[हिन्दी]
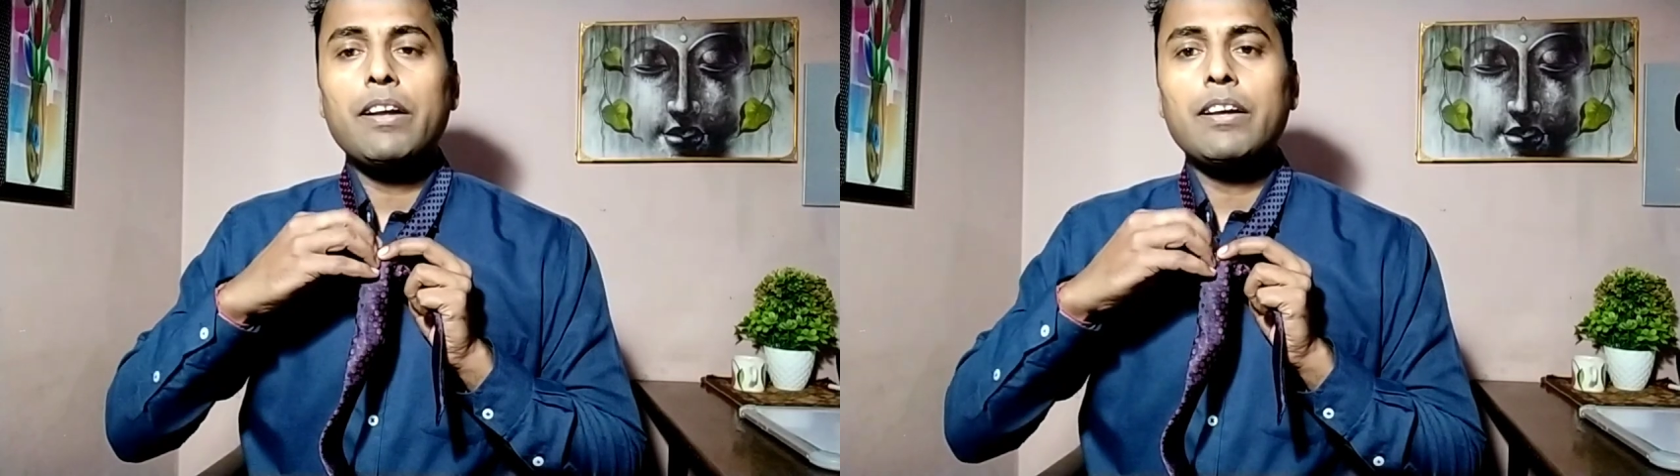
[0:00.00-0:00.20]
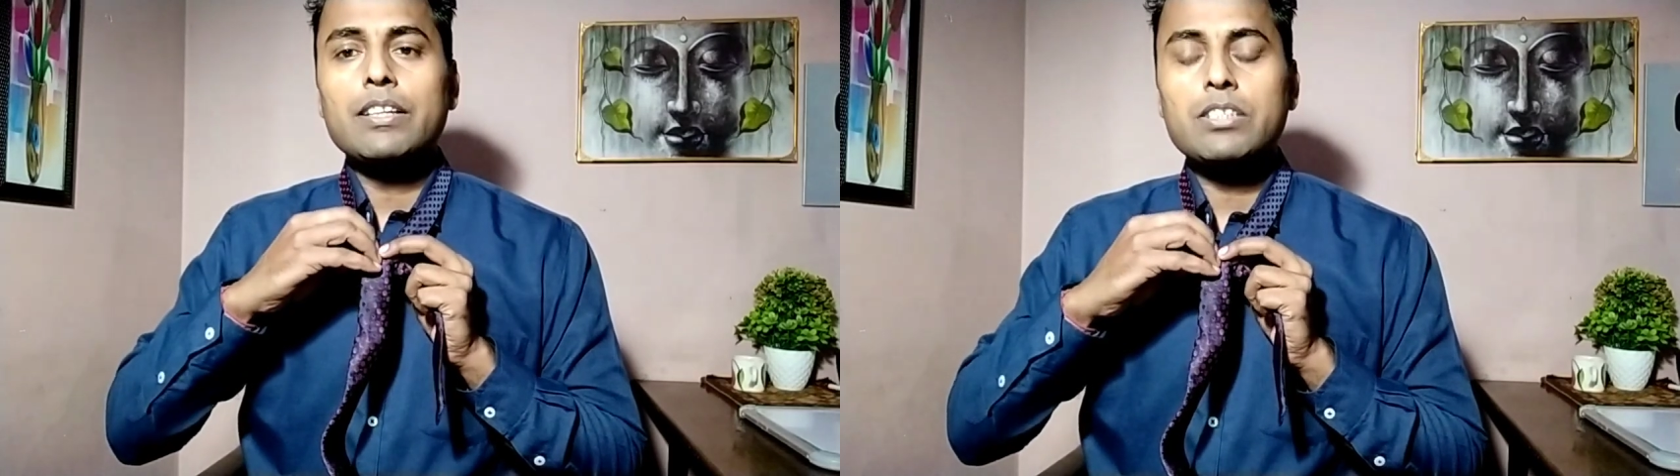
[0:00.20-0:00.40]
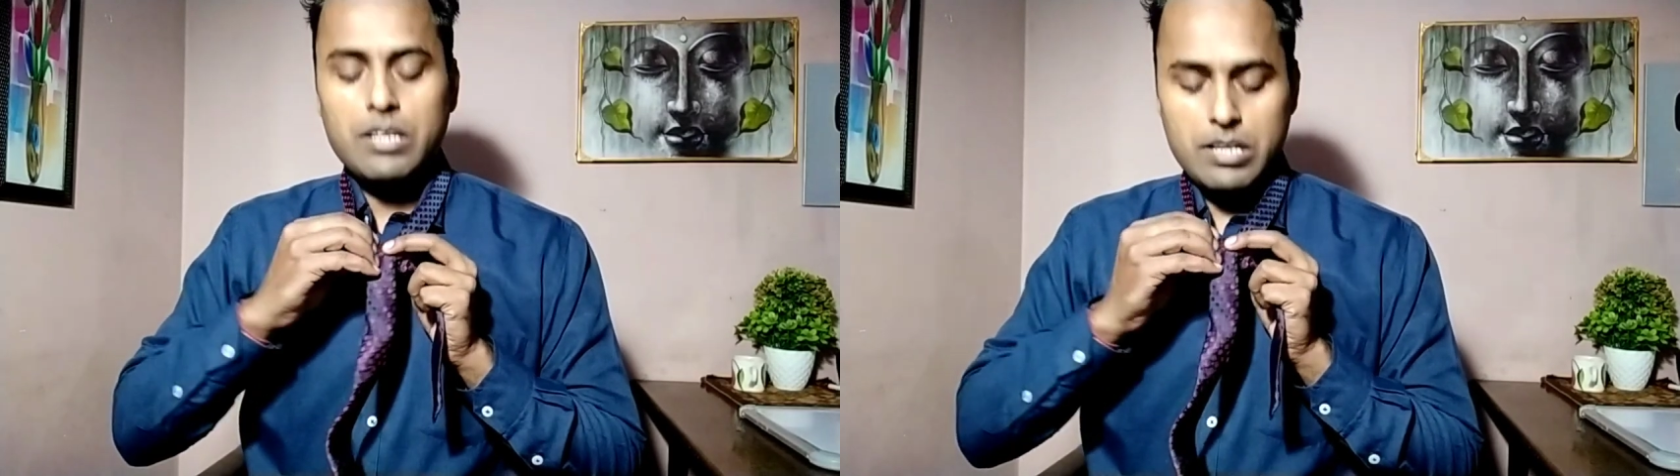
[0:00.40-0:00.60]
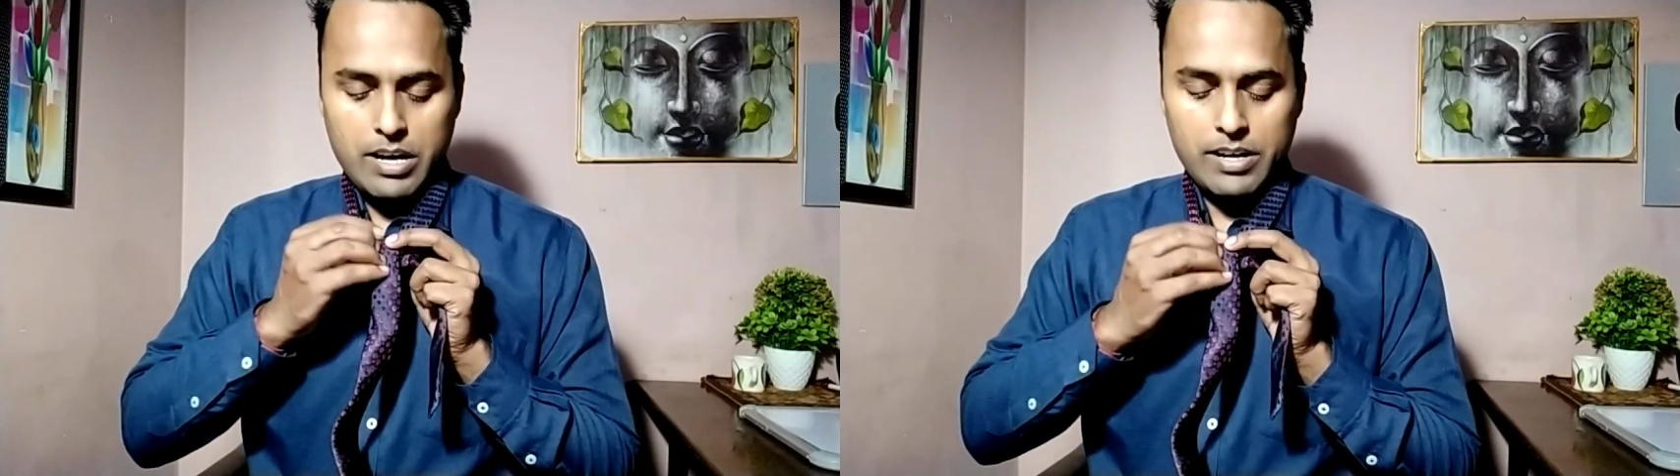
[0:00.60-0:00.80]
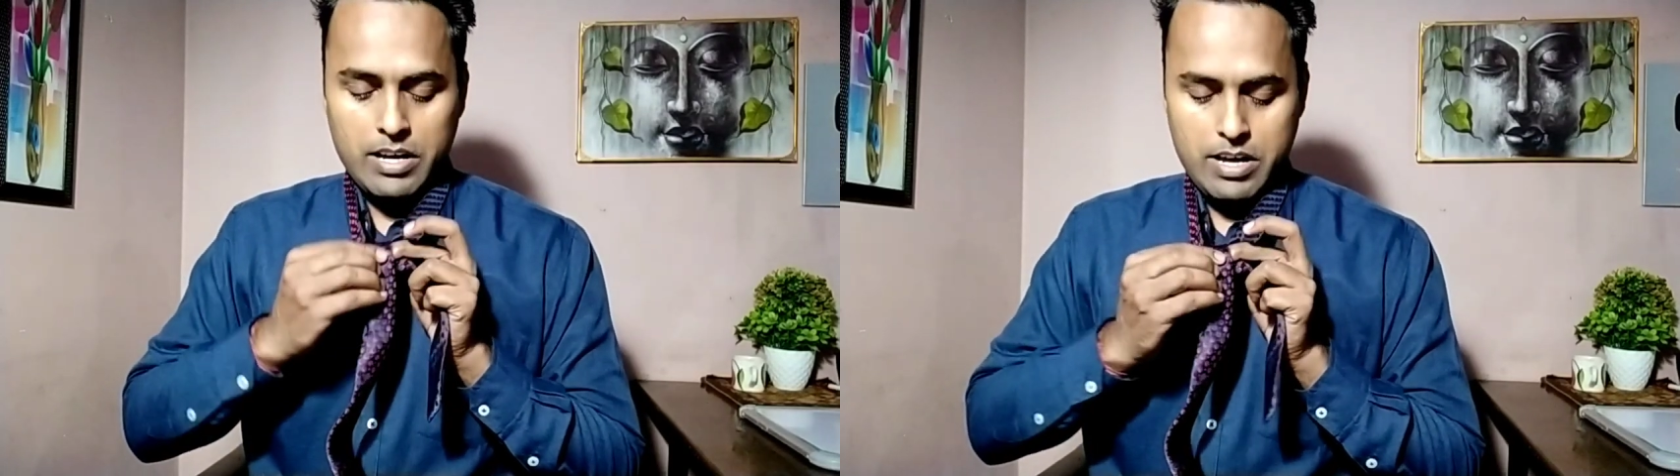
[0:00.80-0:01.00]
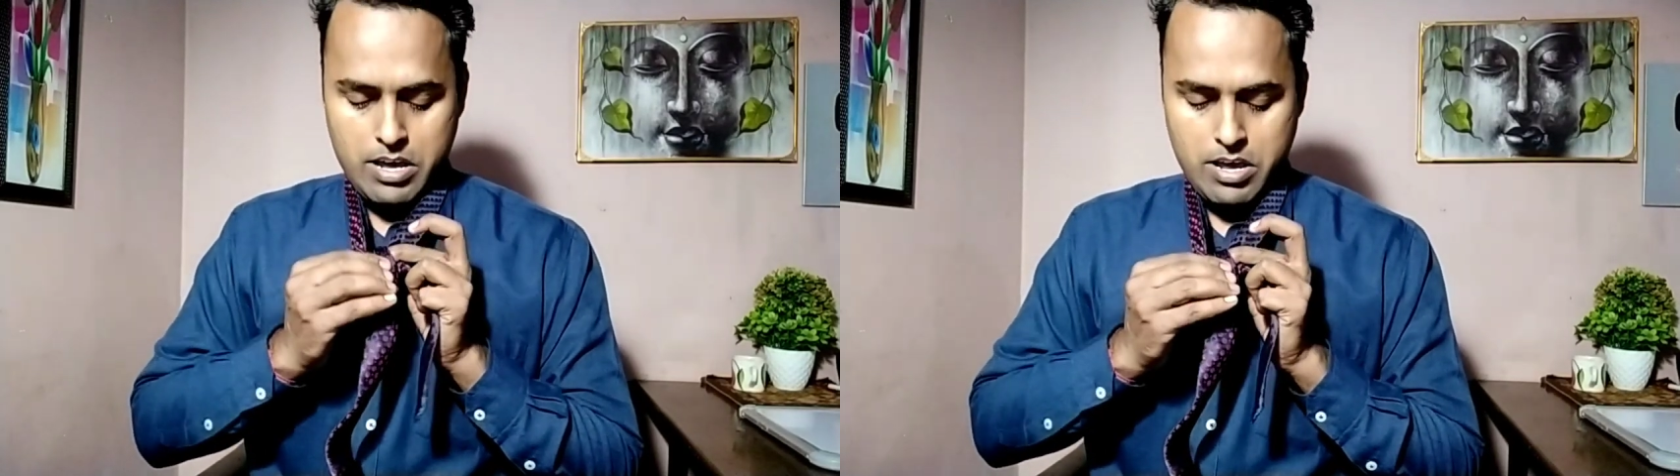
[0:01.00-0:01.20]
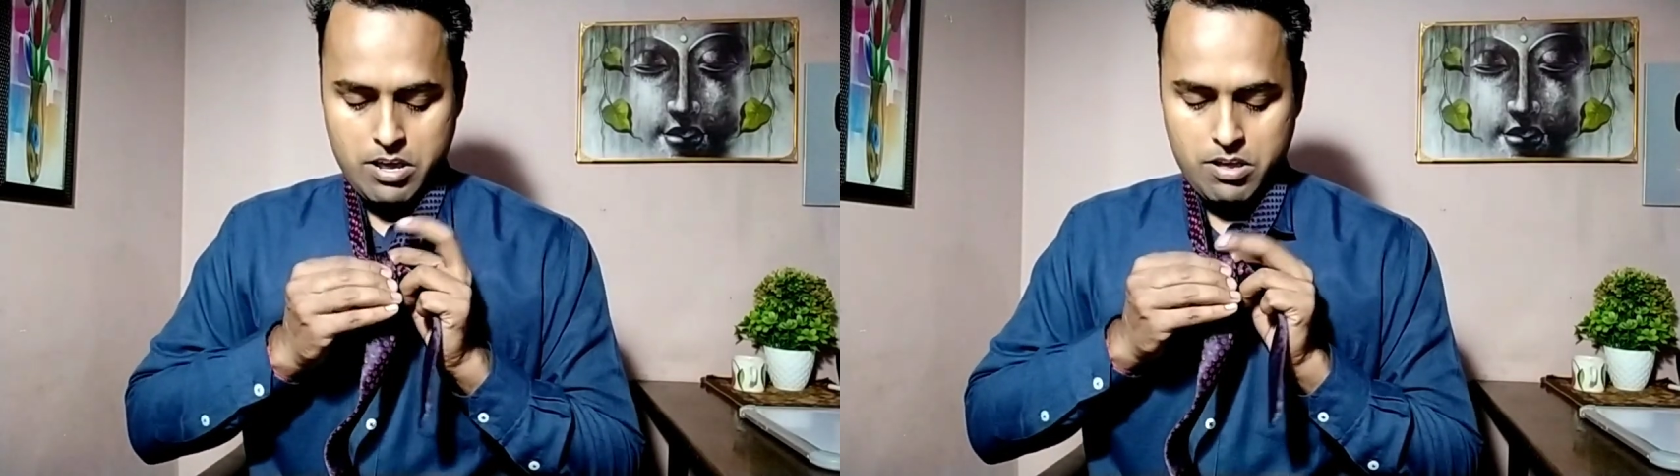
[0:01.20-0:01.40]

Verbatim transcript: पर कस के लाना है